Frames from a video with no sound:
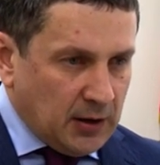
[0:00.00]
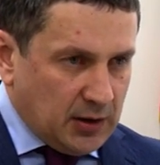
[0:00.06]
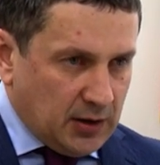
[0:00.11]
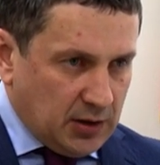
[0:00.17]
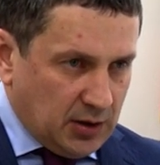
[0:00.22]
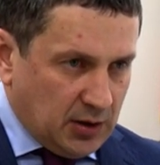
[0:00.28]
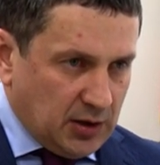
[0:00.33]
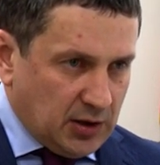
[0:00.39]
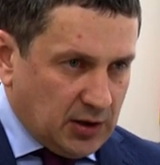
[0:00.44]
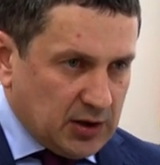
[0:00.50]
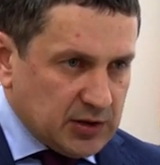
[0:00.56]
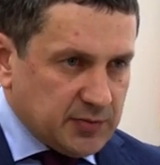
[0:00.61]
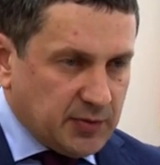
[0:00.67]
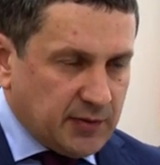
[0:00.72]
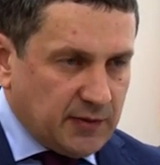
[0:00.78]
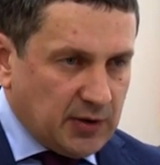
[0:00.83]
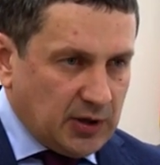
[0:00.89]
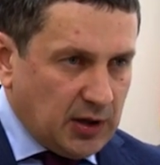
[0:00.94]
они как раз
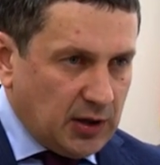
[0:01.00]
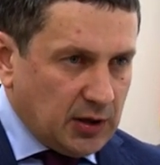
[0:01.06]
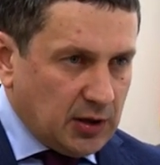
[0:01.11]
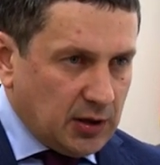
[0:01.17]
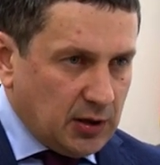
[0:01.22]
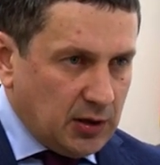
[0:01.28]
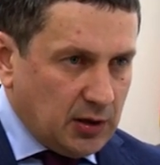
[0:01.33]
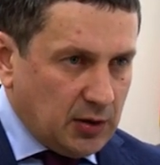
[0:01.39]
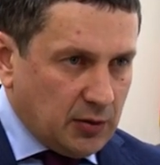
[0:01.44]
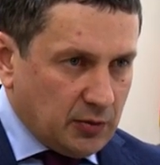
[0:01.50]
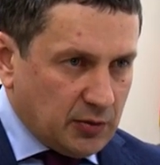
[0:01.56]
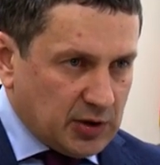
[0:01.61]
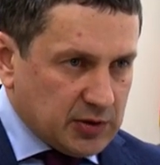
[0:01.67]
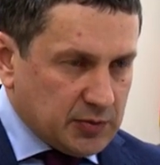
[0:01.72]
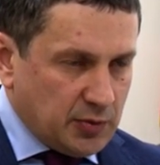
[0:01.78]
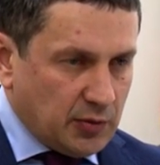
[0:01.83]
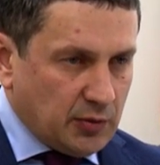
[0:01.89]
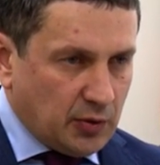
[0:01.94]
повлияли, и у нас
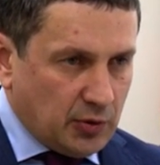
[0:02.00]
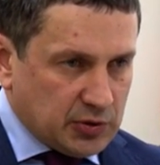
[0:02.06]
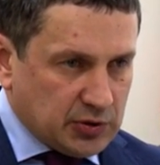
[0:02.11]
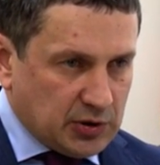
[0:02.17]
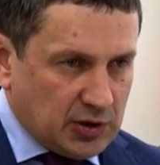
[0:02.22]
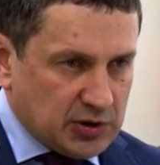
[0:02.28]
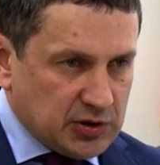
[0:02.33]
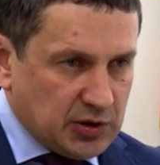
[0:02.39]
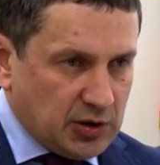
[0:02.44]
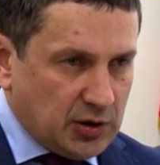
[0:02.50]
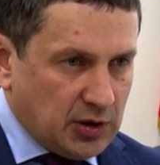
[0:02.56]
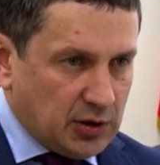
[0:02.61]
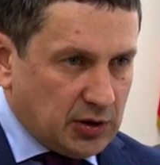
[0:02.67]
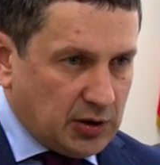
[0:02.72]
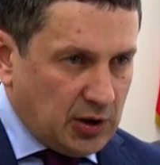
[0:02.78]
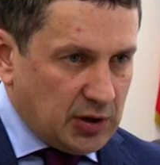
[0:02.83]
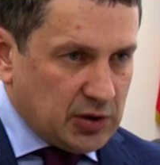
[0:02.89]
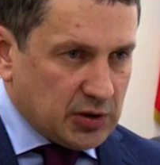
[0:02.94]
был рост рождений
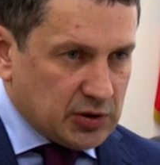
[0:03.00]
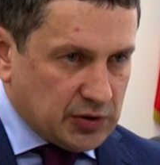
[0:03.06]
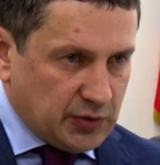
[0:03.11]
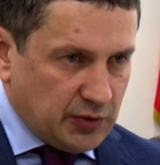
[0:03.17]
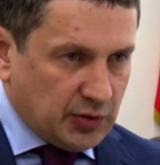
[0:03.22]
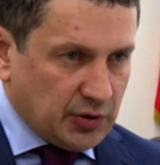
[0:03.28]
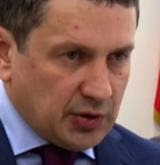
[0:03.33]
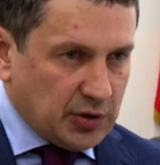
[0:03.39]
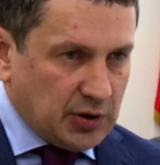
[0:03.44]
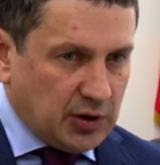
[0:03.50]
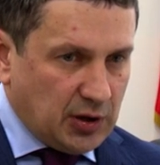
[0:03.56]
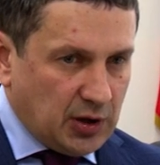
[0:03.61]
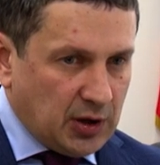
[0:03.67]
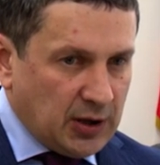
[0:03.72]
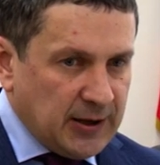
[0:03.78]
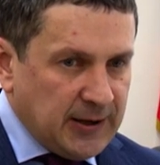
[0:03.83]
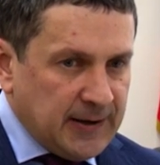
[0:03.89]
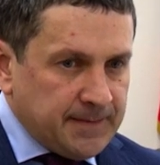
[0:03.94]
третьих, четвертых
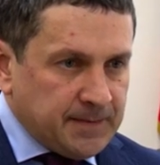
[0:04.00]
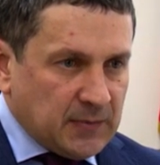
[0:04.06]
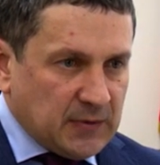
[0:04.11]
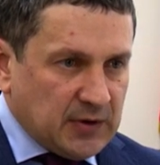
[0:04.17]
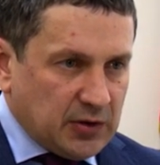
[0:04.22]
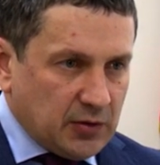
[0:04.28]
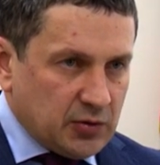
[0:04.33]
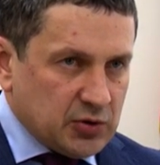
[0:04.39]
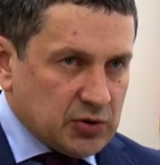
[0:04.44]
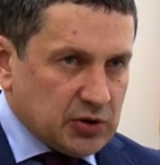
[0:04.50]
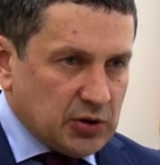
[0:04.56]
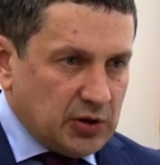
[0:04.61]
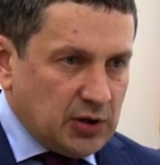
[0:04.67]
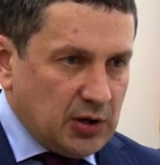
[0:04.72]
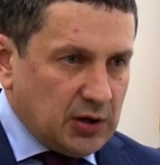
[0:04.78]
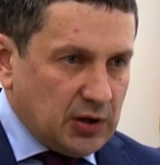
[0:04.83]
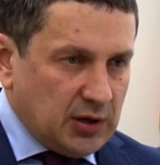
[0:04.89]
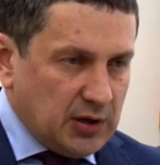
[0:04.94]
детей. На сегодняшний
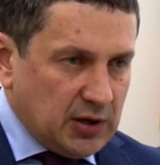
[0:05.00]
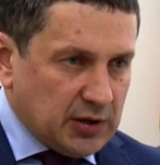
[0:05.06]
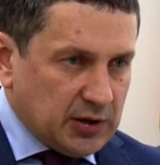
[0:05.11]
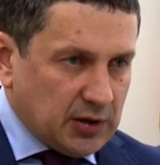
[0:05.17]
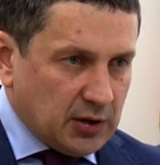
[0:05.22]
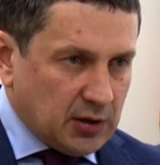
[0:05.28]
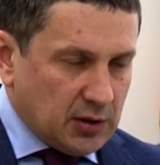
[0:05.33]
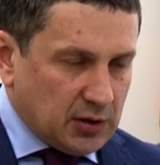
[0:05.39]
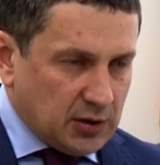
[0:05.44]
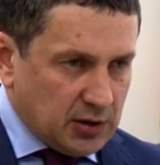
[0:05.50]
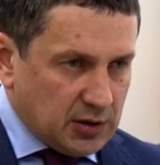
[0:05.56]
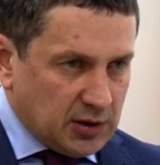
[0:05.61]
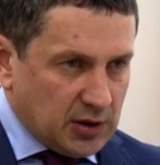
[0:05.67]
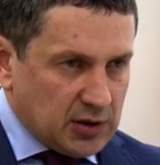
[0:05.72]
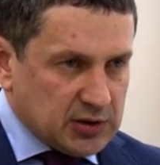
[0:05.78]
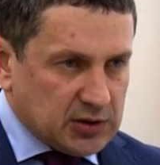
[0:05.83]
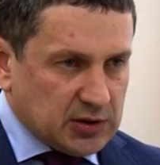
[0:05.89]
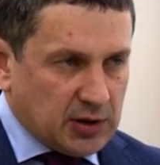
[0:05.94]
день есть э,
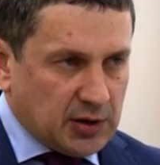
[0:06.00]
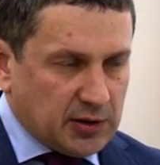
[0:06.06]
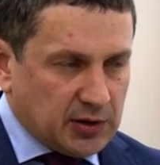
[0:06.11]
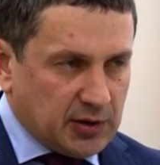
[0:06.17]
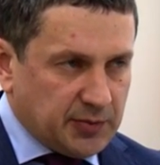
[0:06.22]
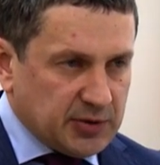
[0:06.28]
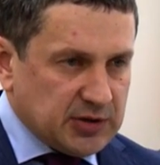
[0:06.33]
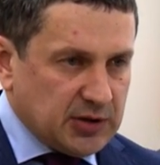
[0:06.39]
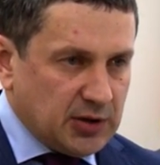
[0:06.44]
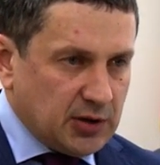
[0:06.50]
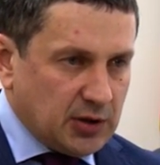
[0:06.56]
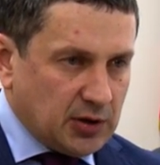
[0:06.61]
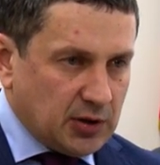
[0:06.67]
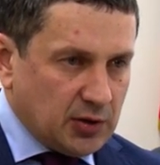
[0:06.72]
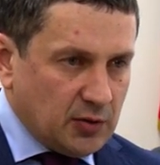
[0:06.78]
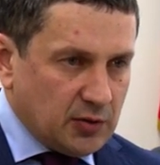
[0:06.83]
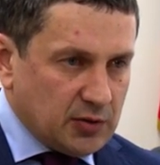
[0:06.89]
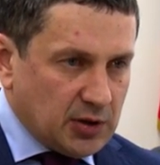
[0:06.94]
тенденция за последние
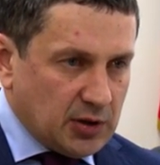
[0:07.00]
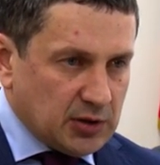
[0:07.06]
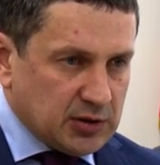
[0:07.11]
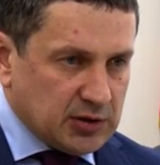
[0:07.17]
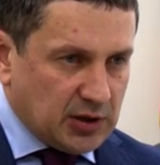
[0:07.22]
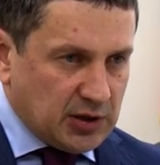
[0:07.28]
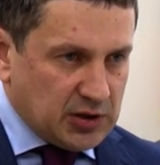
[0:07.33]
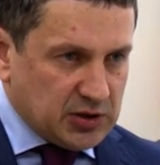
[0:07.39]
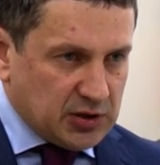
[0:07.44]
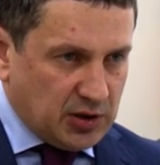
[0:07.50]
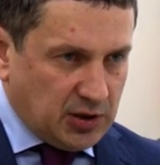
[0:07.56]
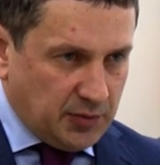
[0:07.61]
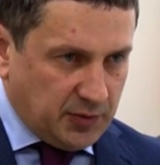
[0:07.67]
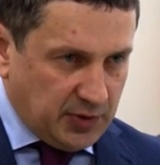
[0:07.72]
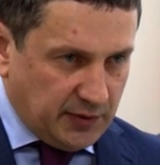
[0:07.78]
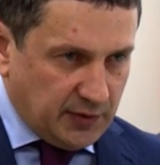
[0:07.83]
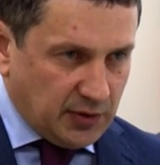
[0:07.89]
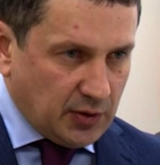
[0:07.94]
три года сокращения
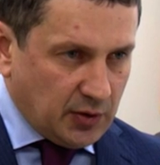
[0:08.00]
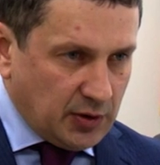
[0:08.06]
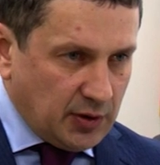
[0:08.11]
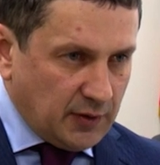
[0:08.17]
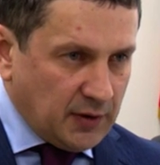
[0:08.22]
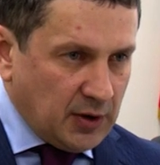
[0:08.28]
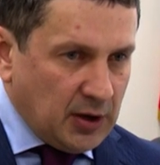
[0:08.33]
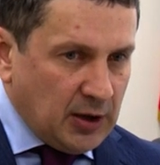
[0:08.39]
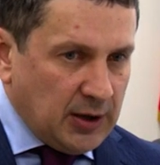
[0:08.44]
первых родов,